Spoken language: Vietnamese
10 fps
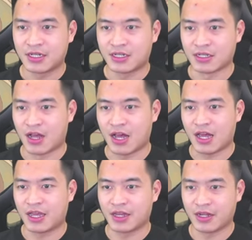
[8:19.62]
rồi
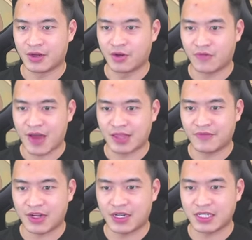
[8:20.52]
đột phá thêm
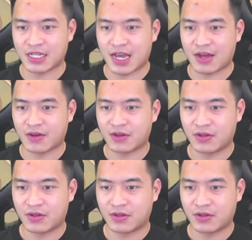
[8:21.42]
phát nữa đi xem nào
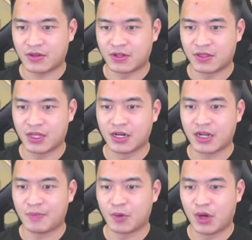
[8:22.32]
tiến
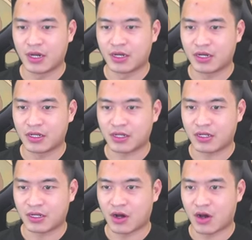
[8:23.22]
cấp luôn
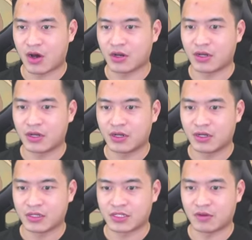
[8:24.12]
còn
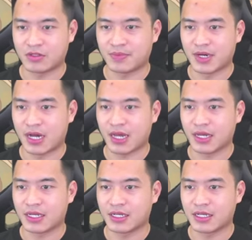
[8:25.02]
610
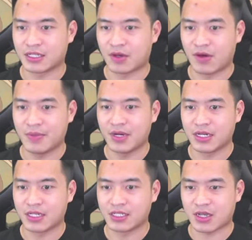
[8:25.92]

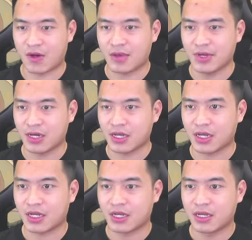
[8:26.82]
620, 620
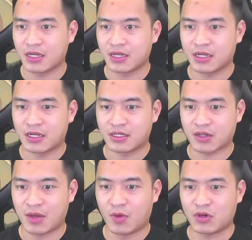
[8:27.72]

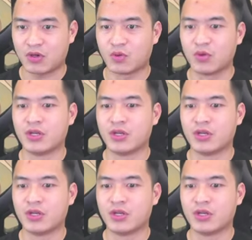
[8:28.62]
21, ui